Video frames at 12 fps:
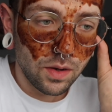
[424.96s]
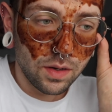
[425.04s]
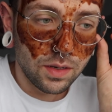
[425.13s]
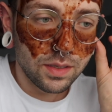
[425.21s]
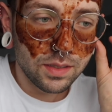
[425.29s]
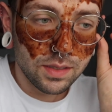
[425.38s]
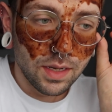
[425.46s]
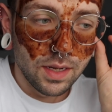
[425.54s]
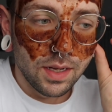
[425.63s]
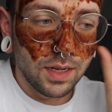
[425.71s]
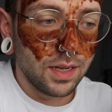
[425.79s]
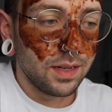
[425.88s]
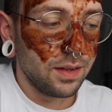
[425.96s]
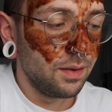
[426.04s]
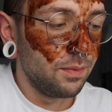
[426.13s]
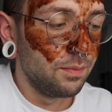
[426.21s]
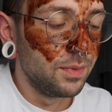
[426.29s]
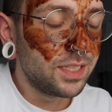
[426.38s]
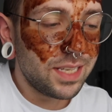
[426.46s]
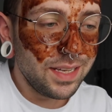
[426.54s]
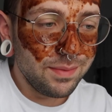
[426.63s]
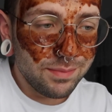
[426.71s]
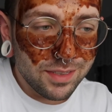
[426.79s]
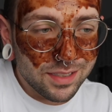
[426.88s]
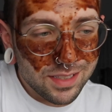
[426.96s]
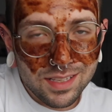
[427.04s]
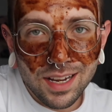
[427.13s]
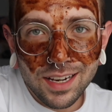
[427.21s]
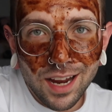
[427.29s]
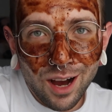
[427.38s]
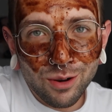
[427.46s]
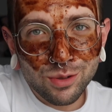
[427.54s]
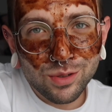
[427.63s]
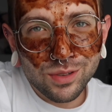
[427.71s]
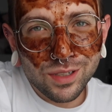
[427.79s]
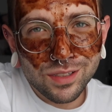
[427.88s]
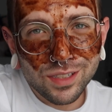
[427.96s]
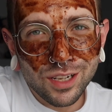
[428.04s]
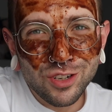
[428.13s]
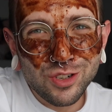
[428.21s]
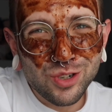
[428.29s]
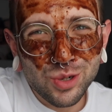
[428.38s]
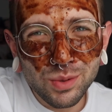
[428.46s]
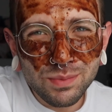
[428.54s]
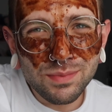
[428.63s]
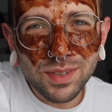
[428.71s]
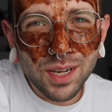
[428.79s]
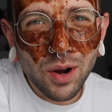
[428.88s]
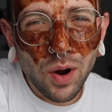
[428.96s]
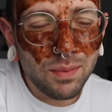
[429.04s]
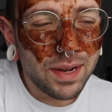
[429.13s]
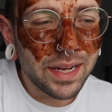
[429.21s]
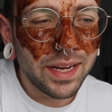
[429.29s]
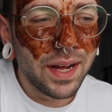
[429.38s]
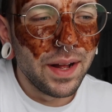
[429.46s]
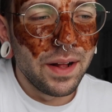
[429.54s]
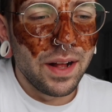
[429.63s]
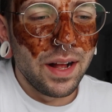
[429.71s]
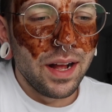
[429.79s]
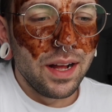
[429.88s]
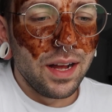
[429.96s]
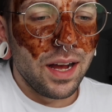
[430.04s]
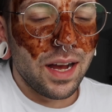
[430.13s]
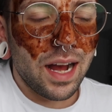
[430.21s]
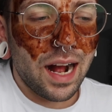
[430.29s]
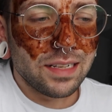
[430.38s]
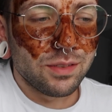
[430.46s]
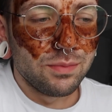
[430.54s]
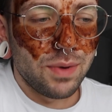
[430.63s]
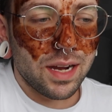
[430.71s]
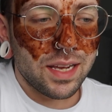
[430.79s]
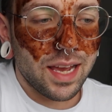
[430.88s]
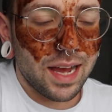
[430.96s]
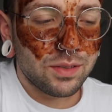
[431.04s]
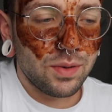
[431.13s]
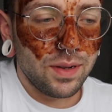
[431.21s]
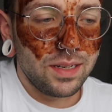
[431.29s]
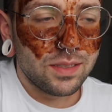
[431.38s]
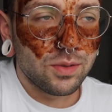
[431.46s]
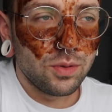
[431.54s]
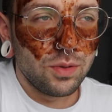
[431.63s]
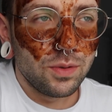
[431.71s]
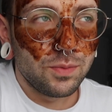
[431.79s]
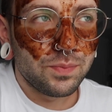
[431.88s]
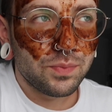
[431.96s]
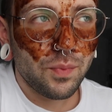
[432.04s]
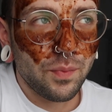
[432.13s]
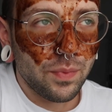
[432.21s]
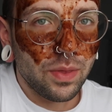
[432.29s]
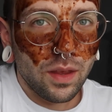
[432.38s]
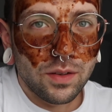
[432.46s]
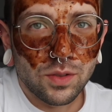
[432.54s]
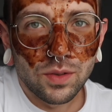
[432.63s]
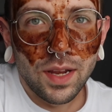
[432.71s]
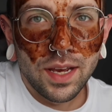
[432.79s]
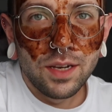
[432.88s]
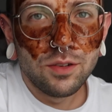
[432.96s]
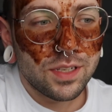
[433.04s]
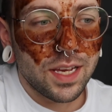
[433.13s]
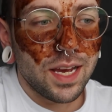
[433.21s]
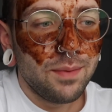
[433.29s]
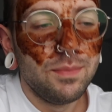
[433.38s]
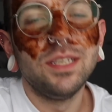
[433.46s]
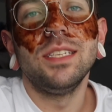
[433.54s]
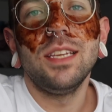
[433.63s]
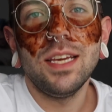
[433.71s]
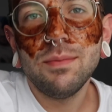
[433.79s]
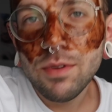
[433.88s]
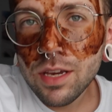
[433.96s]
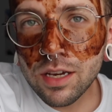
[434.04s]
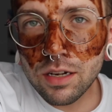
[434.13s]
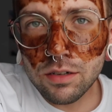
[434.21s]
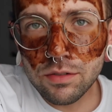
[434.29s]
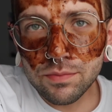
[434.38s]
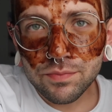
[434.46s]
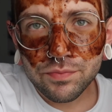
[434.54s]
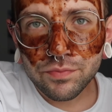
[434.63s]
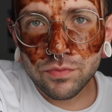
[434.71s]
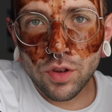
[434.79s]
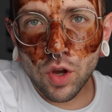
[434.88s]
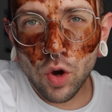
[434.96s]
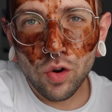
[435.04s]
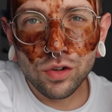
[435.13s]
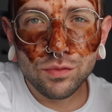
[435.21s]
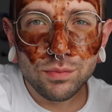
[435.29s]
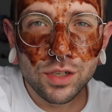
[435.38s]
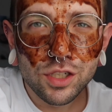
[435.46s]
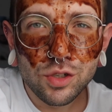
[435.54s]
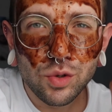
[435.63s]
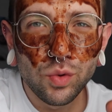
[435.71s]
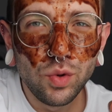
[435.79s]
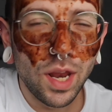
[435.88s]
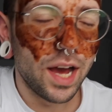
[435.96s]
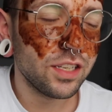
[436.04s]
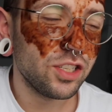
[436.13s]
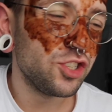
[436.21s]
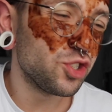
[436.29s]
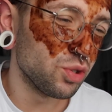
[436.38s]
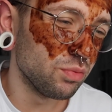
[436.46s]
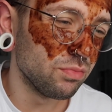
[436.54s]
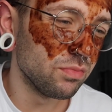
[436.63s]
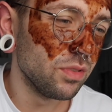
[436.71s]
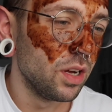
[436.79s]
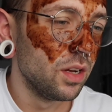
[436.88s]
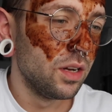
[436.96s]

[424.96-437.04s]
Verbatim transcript: Und mit dem ist es leider auch so, dass ich dann Schuppen bekomme. Also mache ich aktuell so, so ein Hin und Her mit dem hier und mit Ghoul Anti-Schuppen.